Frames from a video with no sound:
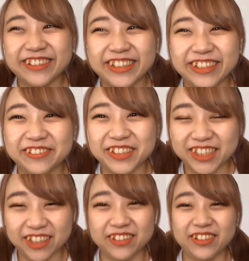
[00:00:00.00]
めちゃめ
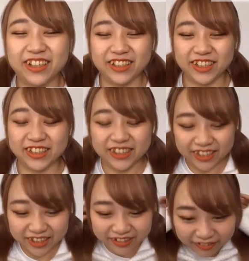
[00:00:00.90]
ちゃ不安でした
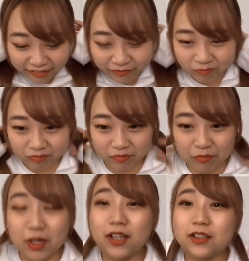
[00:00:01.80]
けど
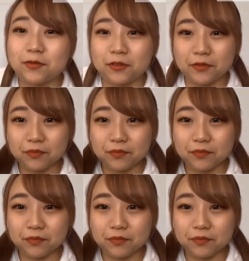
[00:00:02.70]
まあでも